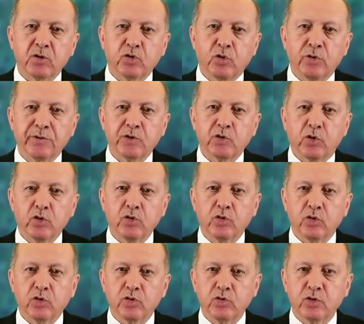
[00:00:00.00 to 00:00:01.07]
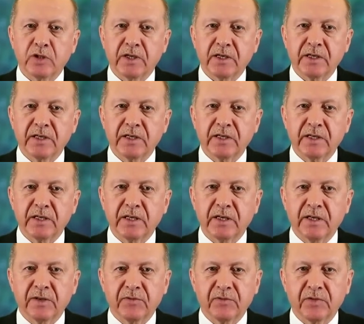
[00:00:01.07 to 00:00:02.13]
Covid-19 ile
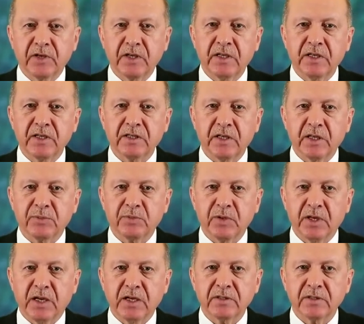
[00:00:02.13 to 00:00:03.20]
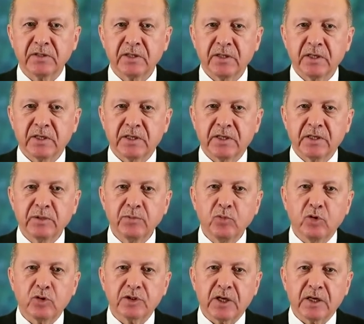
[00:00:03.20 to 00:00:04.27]
ilgili fiili tedbirler 20
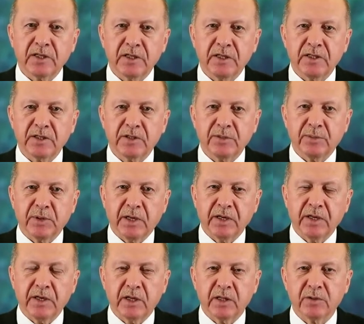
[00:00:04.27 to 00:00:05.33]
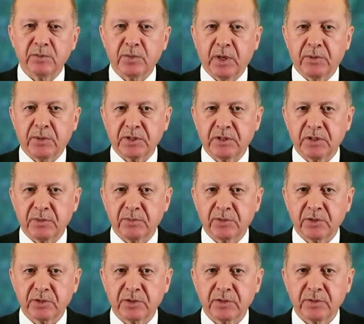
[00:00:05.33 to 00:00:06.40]
Ocak'tan itibaren alınmaya
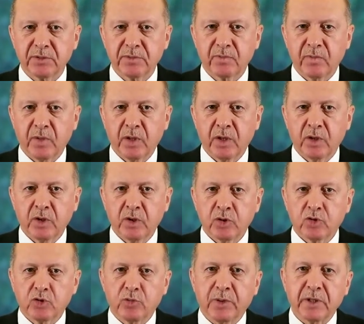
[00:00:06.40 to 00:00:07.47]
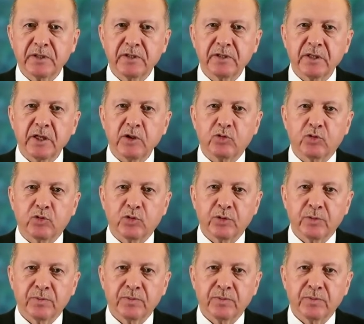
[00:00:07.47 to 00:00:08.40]
başlanmıştır. Şubat'ın ilk günü